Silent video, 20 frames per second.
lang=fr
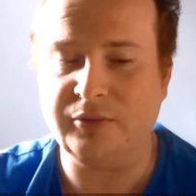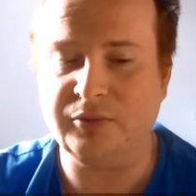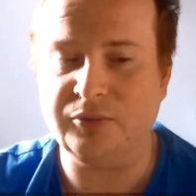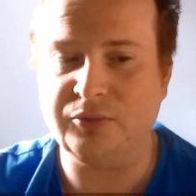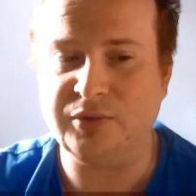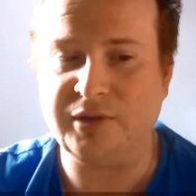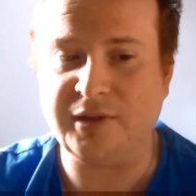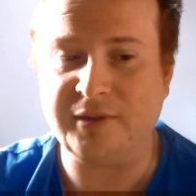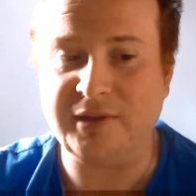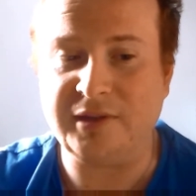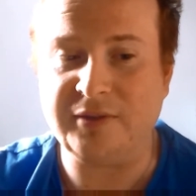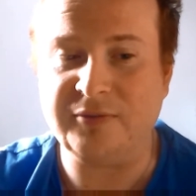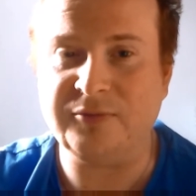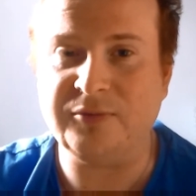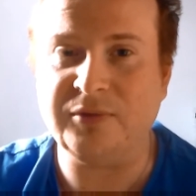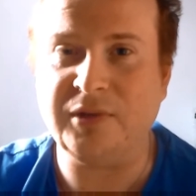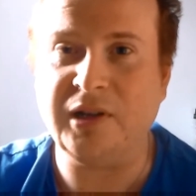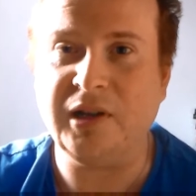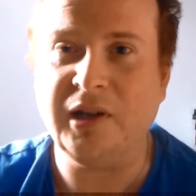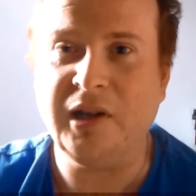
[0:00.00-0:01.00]
Donc vous avez des
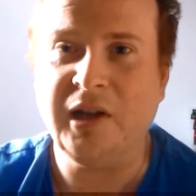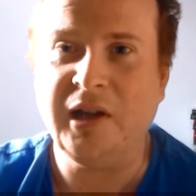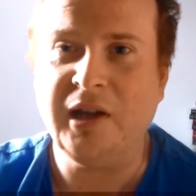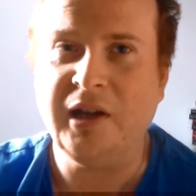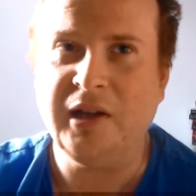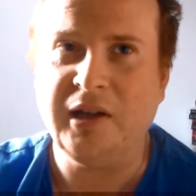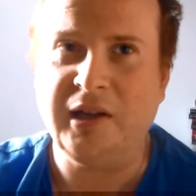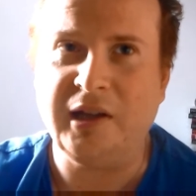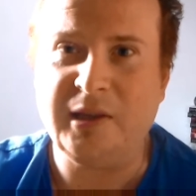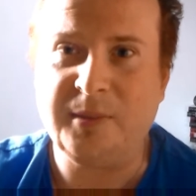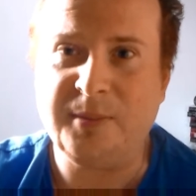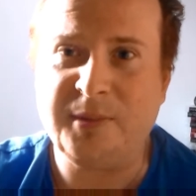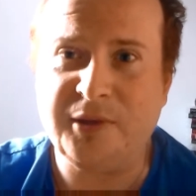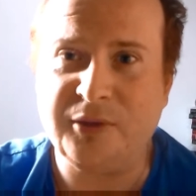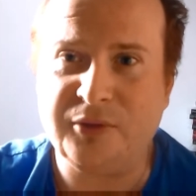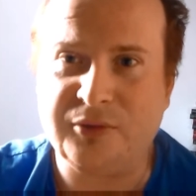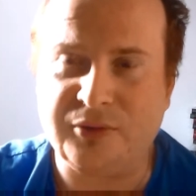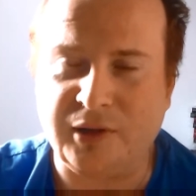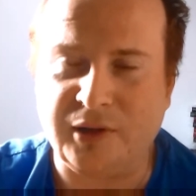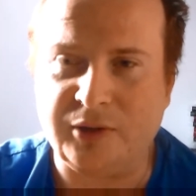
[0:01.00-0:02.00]
fois un
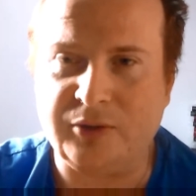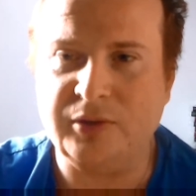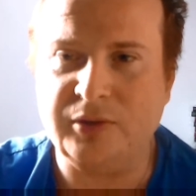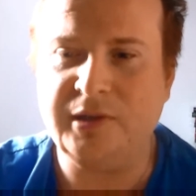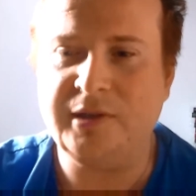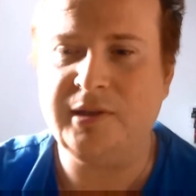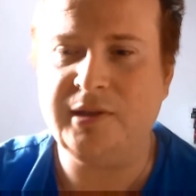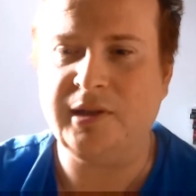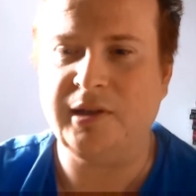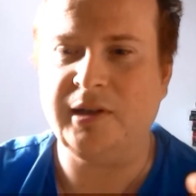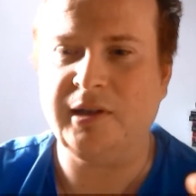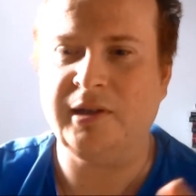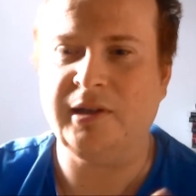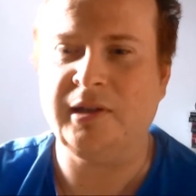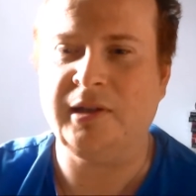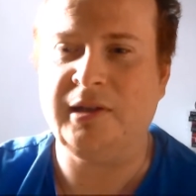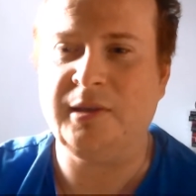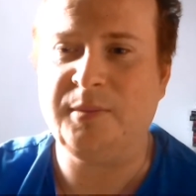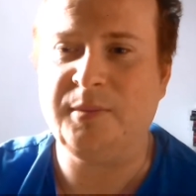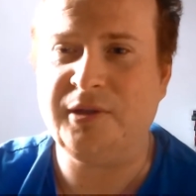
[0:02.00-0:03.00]
épisode sur la colline,
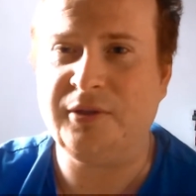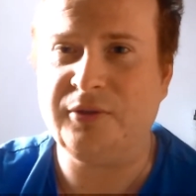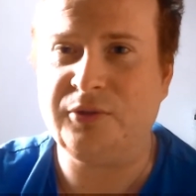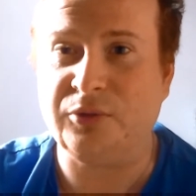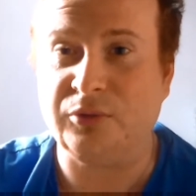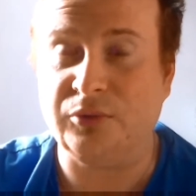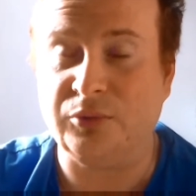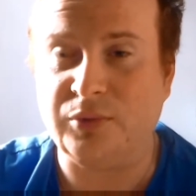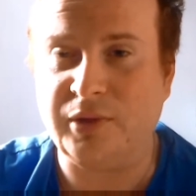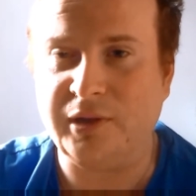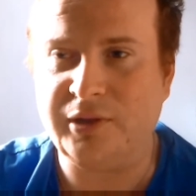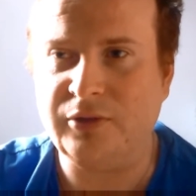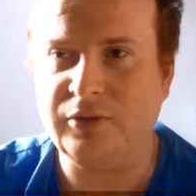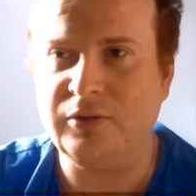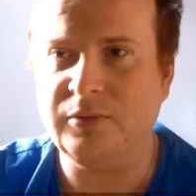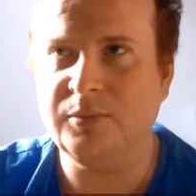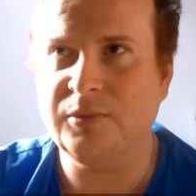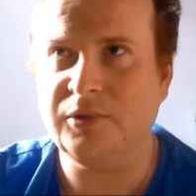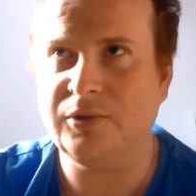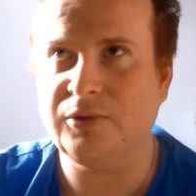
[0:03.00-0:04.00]
un, épisode sur le
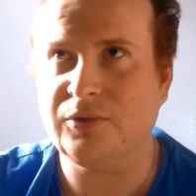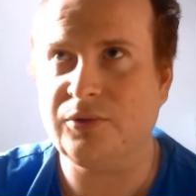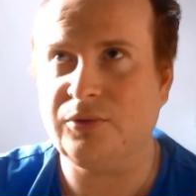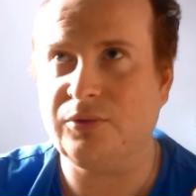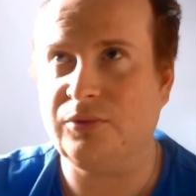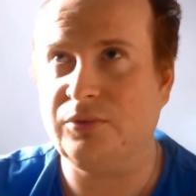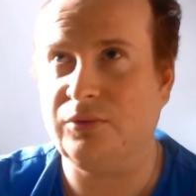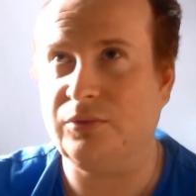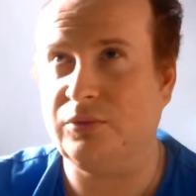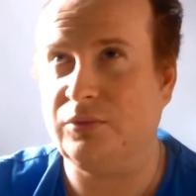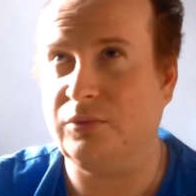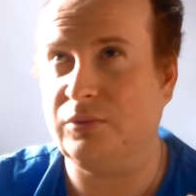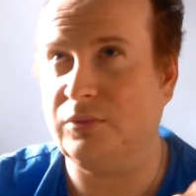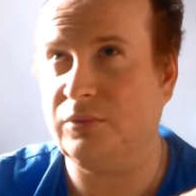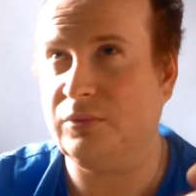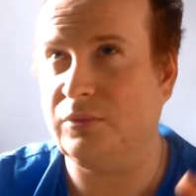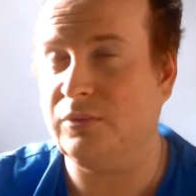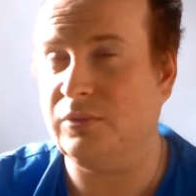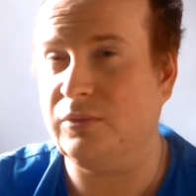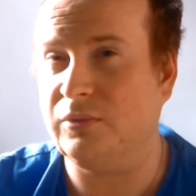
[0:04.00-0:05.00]
royaume, sur
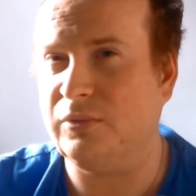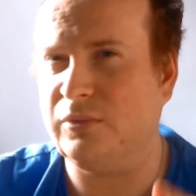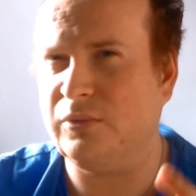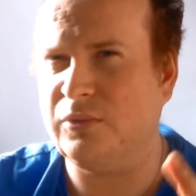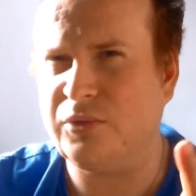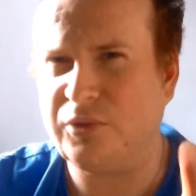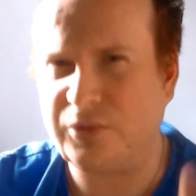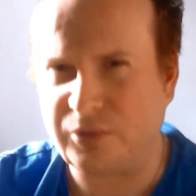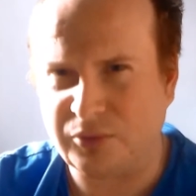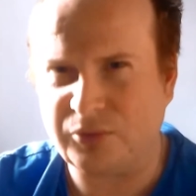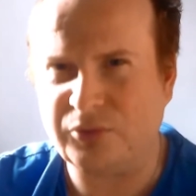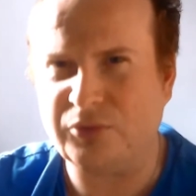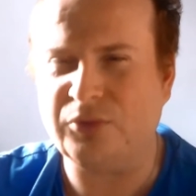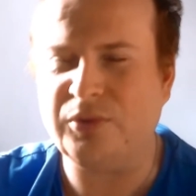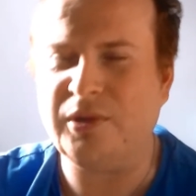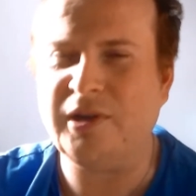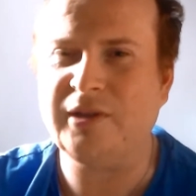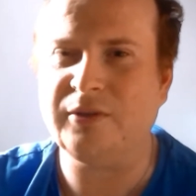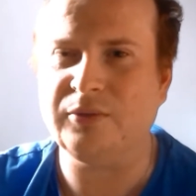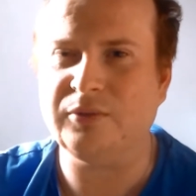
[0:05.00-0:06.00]
euh, le
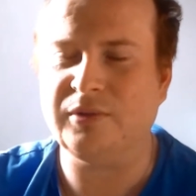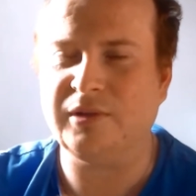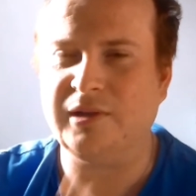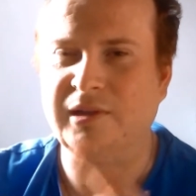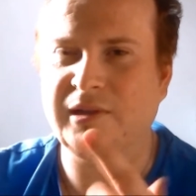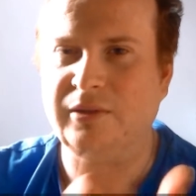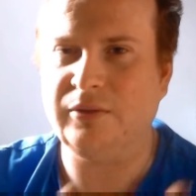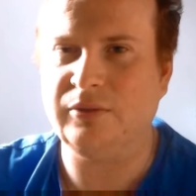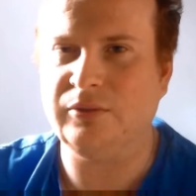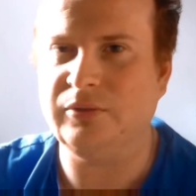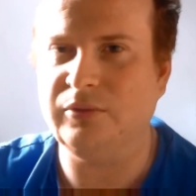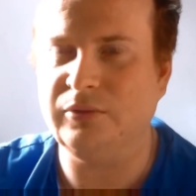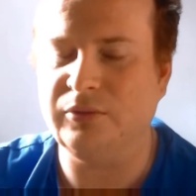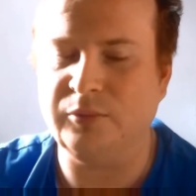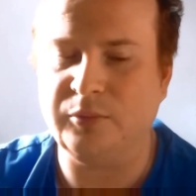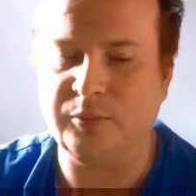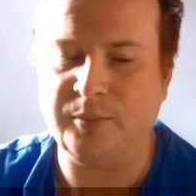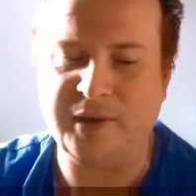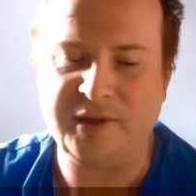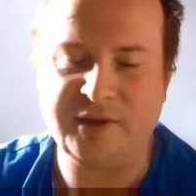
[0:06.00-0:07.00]
sanctuaire, donc les,
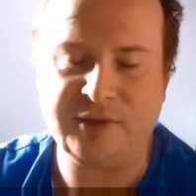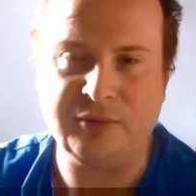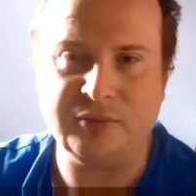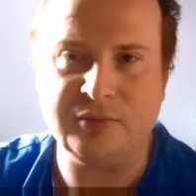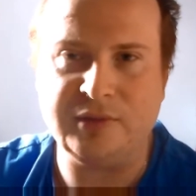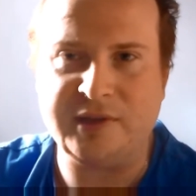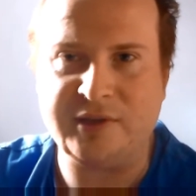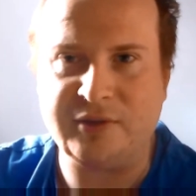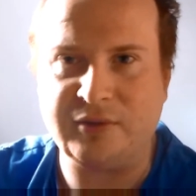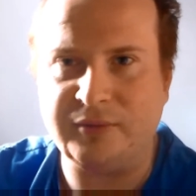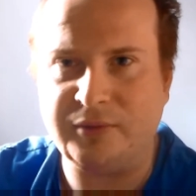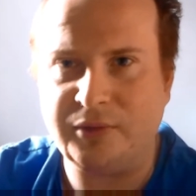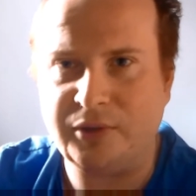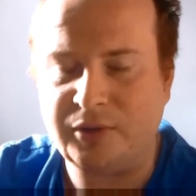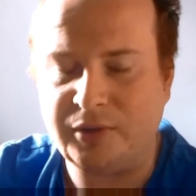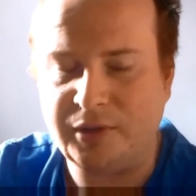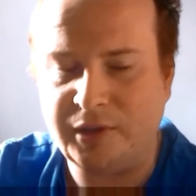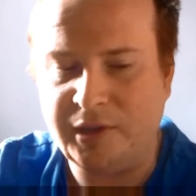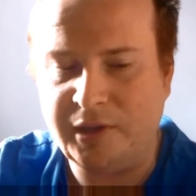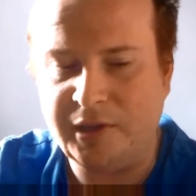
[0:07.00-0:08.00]
le bastion des
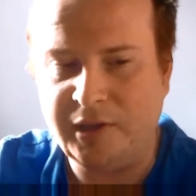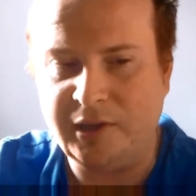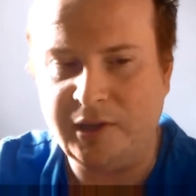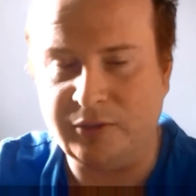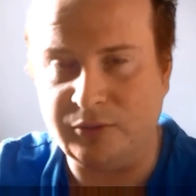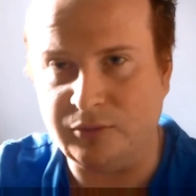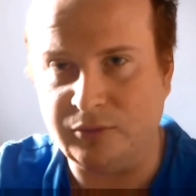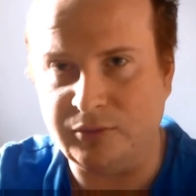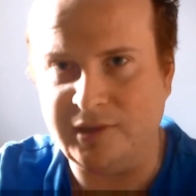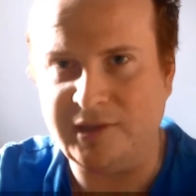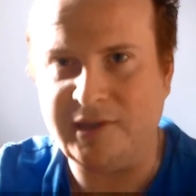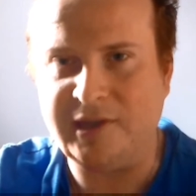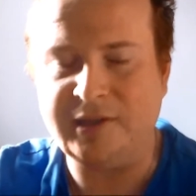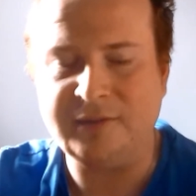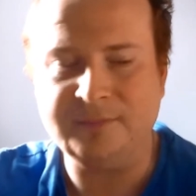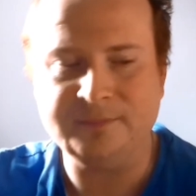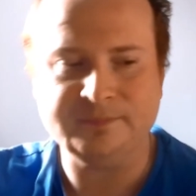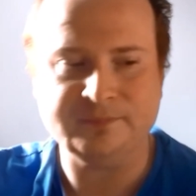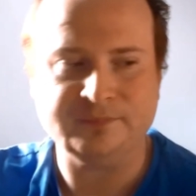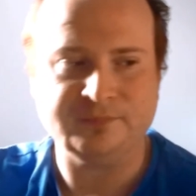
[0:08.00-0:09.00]
sauveurs de
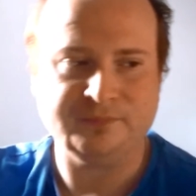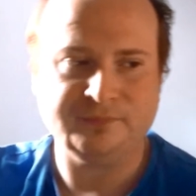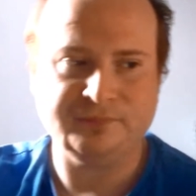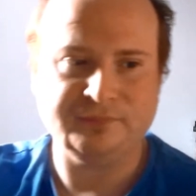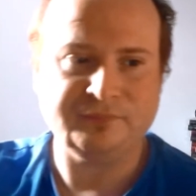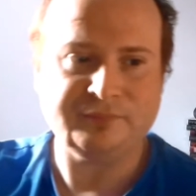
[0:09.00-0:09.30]
Negan.